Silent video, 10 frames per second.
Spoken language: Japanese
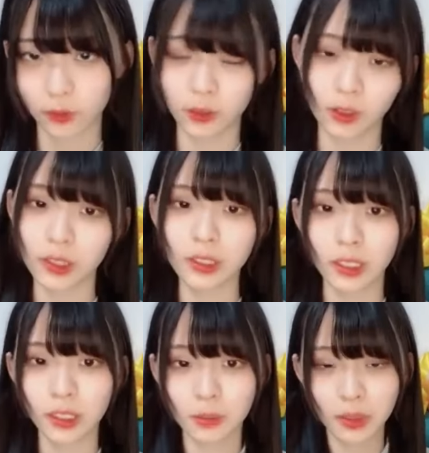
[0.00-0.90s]
お風呂に
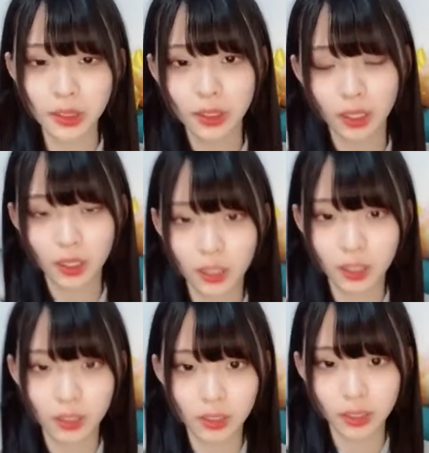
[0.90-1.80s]
使ってました
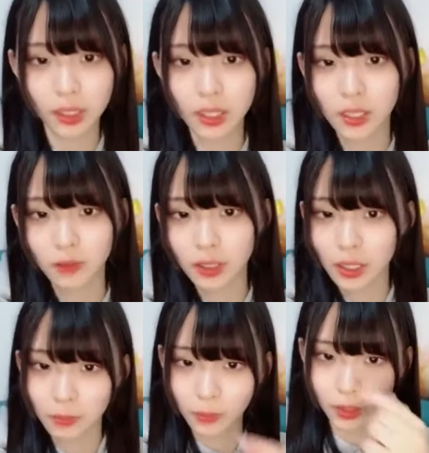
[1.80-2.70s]
最近は
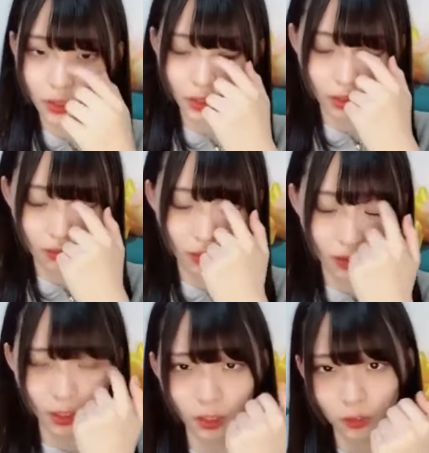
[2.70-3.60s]
あんまりだけど。
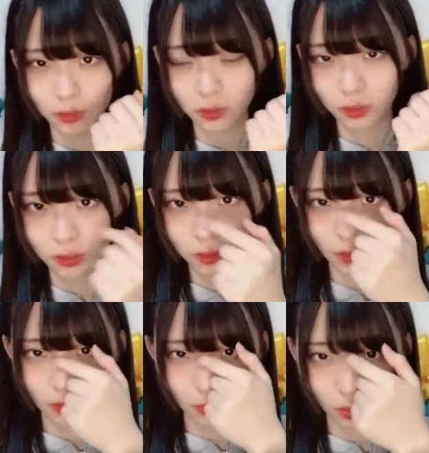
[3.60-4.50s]
お風呂に浸
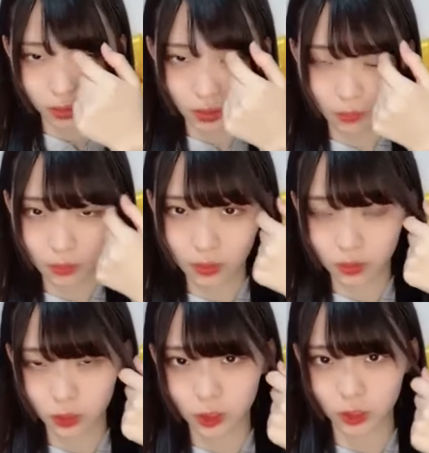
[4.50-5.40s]
かることがねま
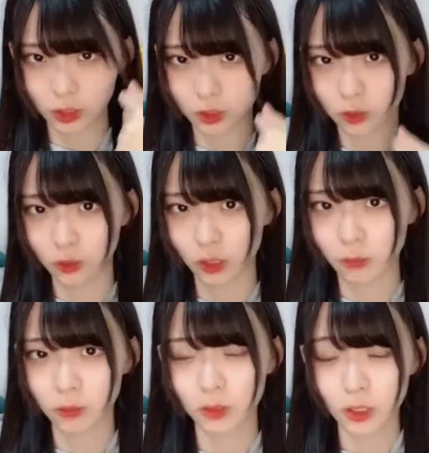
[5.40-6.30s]
ずしんなん
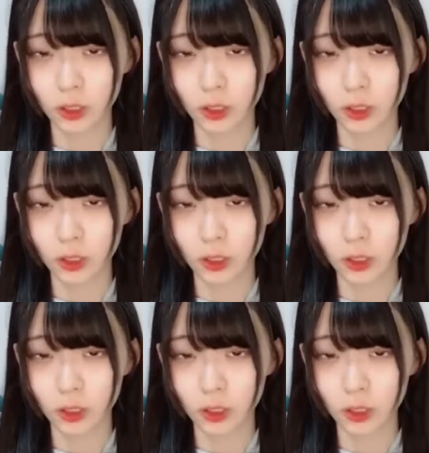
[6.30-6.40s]
かも